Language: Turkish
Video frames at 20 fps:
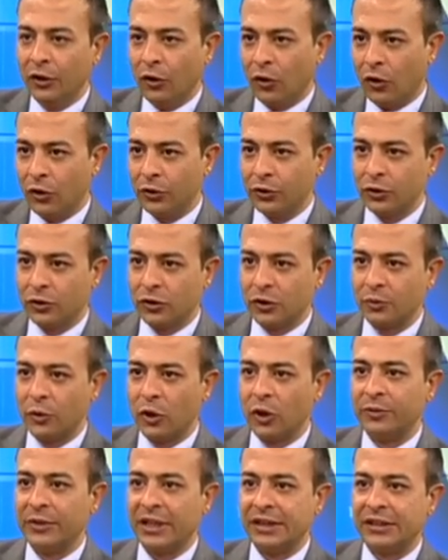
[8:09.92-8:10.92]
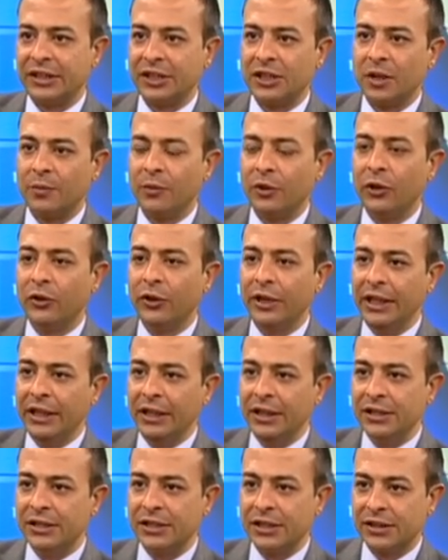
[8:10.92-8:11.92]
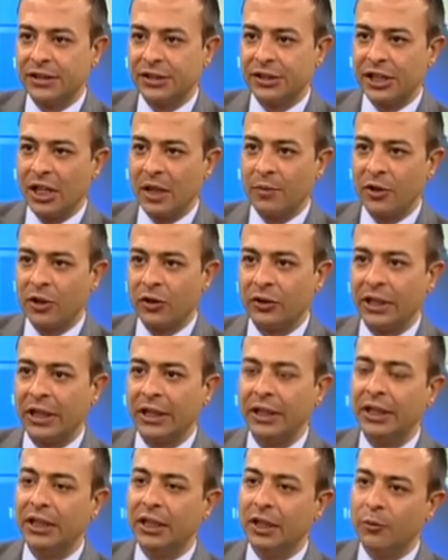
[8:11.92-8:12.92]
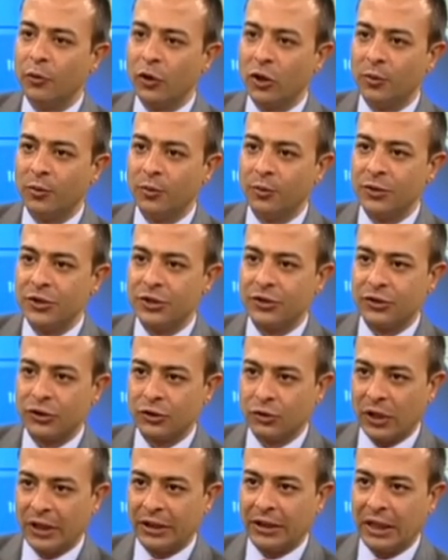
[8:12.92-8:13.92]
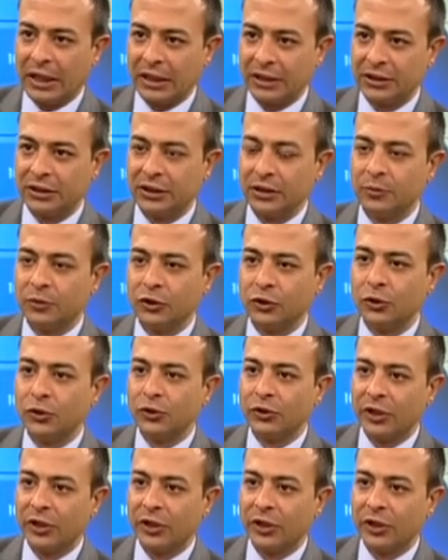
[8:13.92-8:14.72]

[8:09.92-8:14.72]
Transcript: 19 bölümden seçebiliyor. İngilizcesi C1 olan iki bölümümüz şu an açtığımız güz